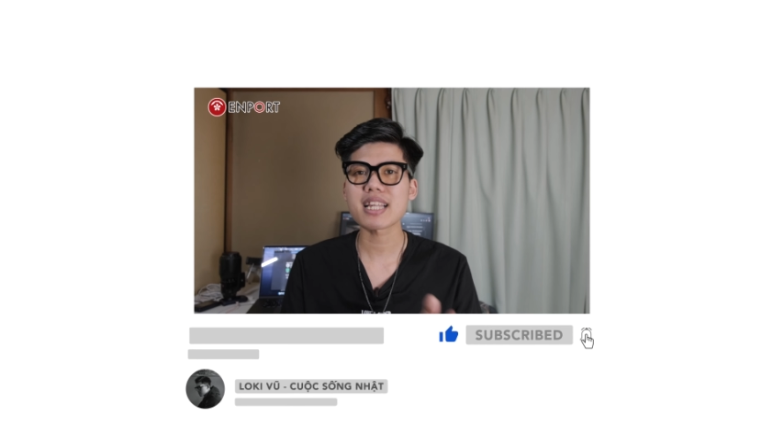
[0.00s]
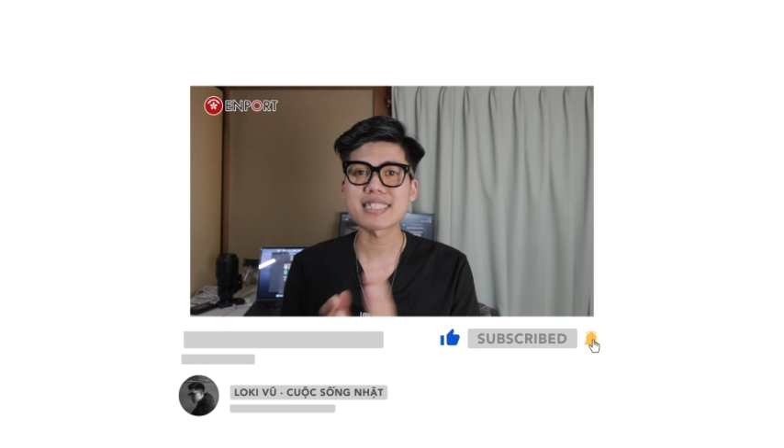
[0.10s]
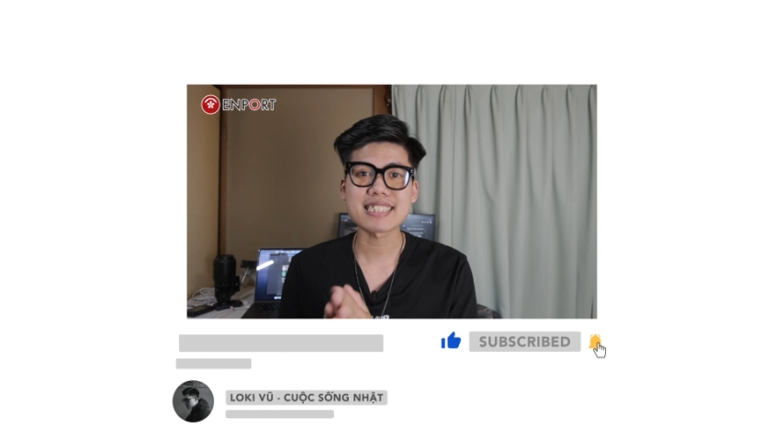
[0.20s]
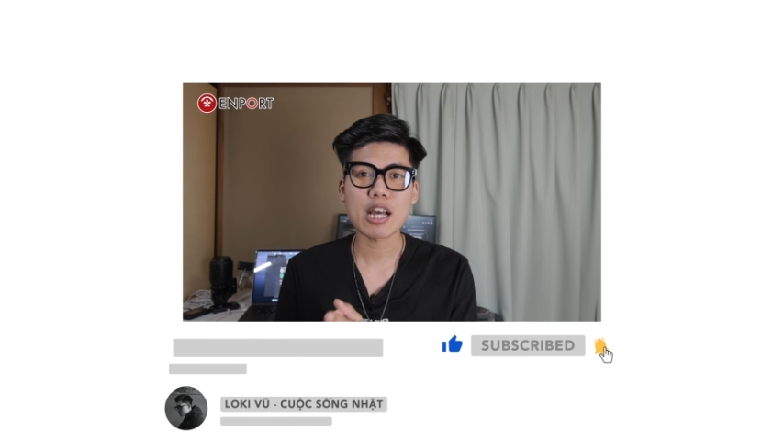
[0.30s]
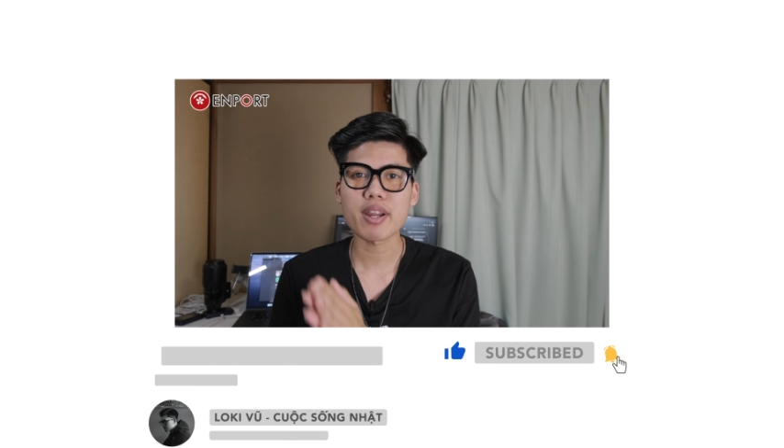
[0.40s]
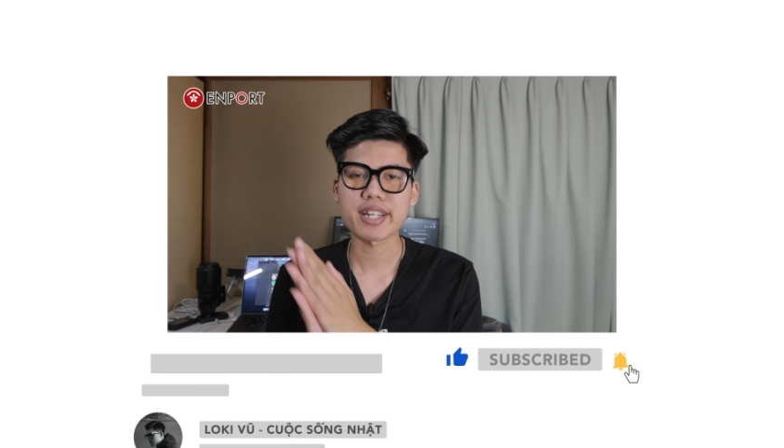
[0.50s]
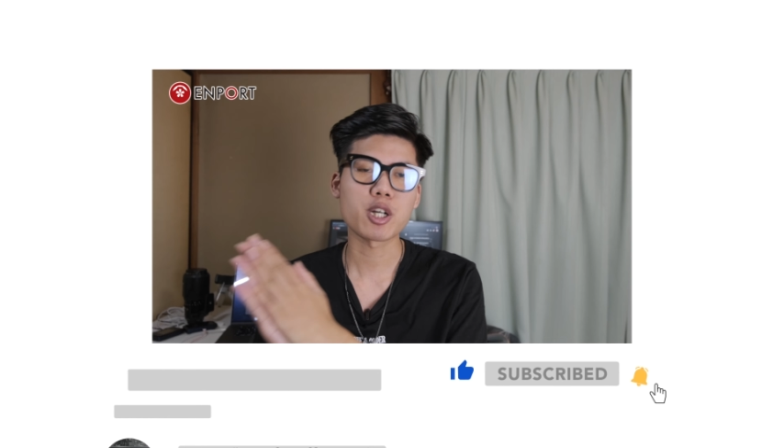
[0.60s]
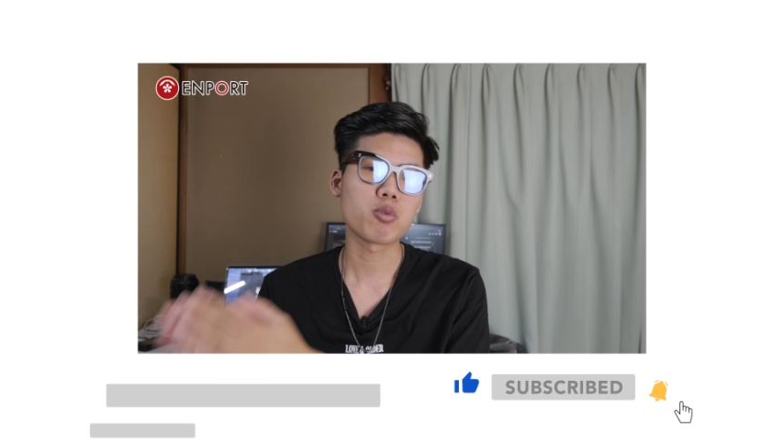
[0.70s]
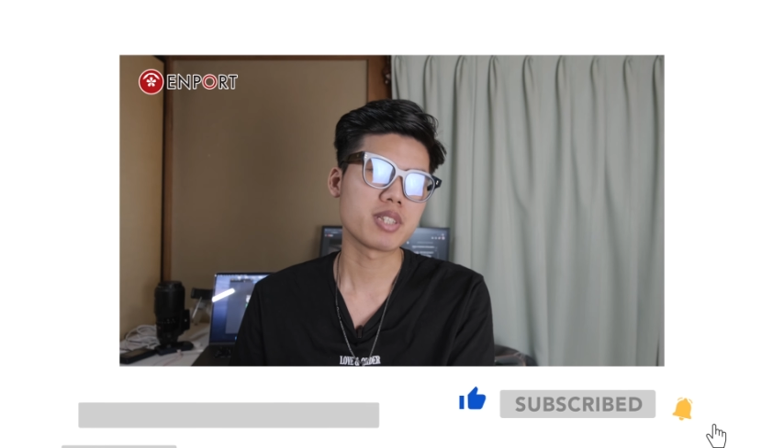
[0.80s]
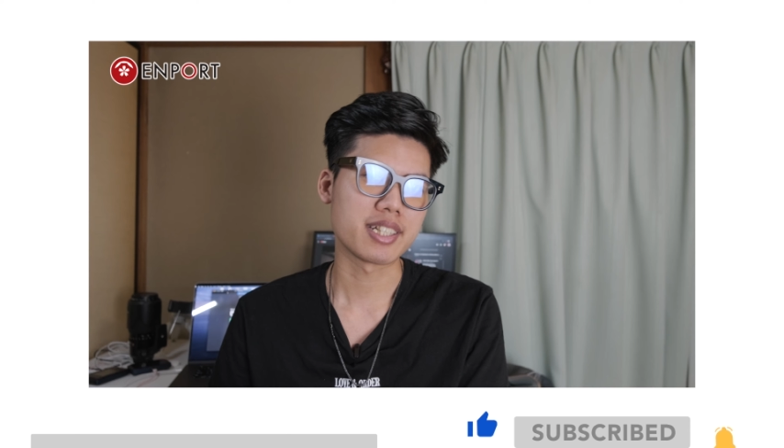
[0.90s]
tại sao lại
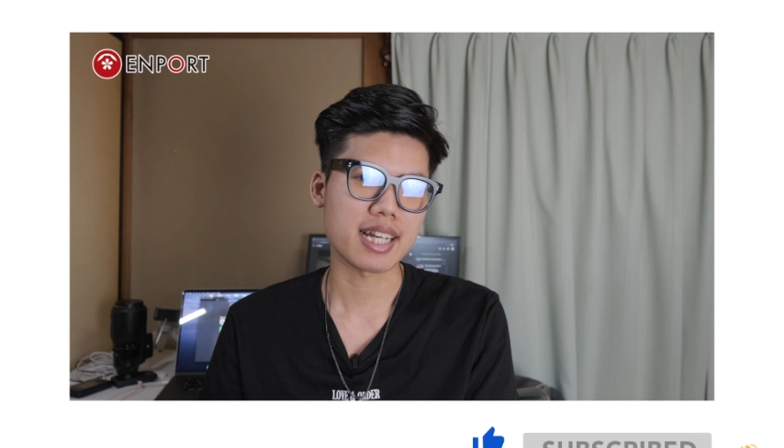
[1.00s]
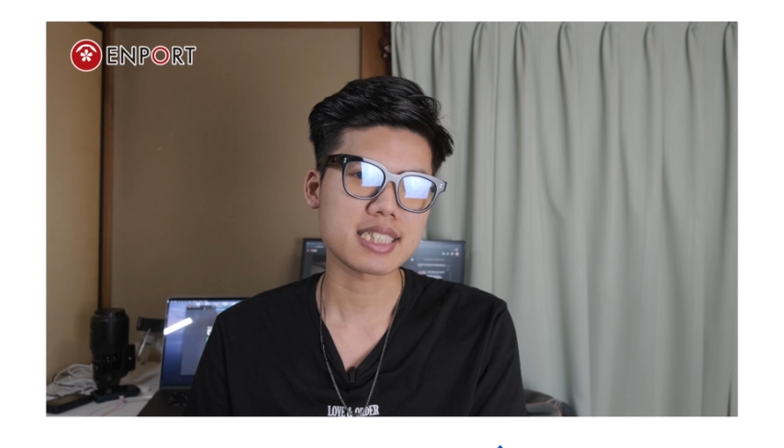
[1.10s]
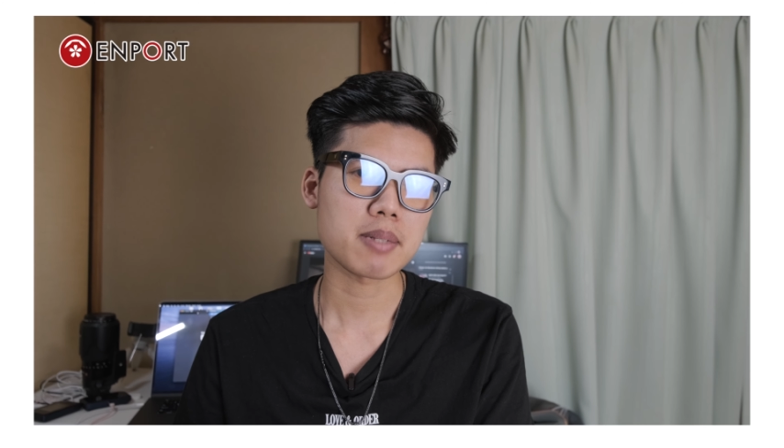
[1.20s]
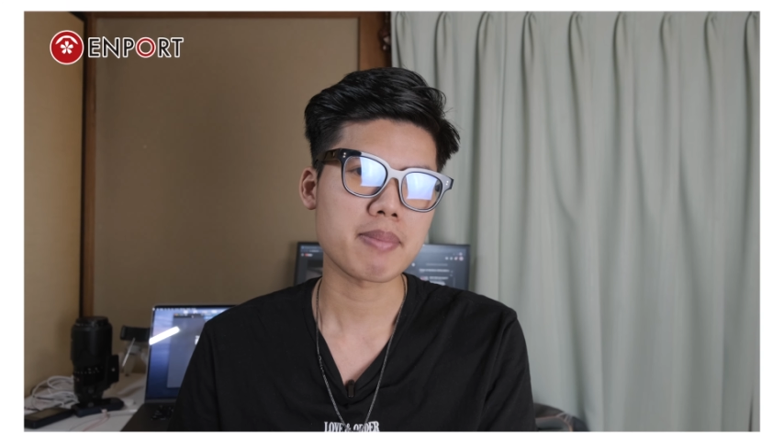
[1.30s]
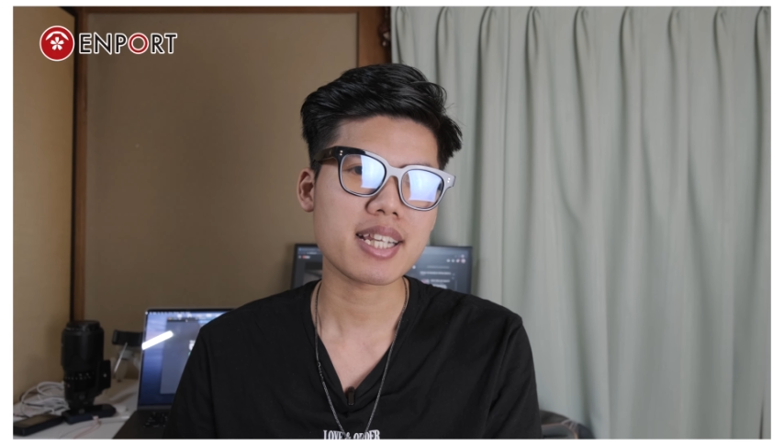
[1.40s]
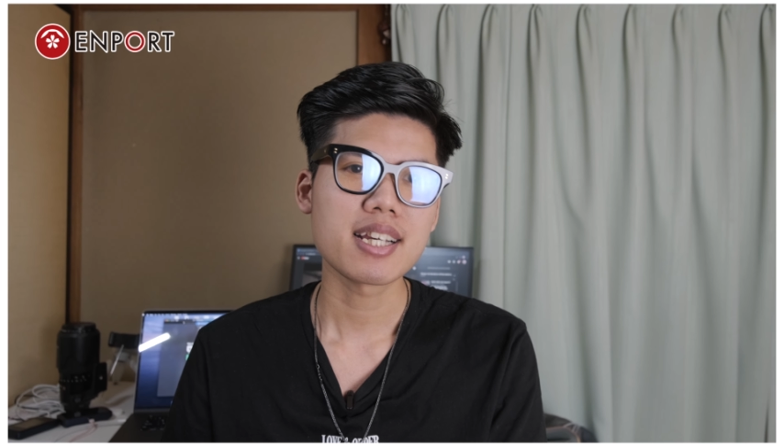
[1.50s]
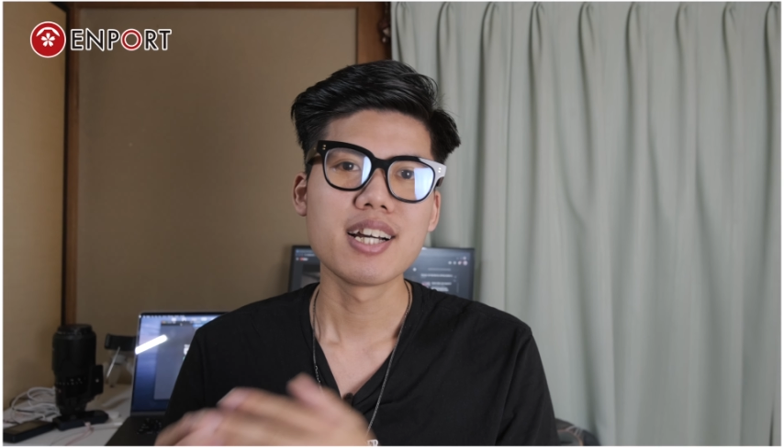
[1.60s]
không nhận được SMS?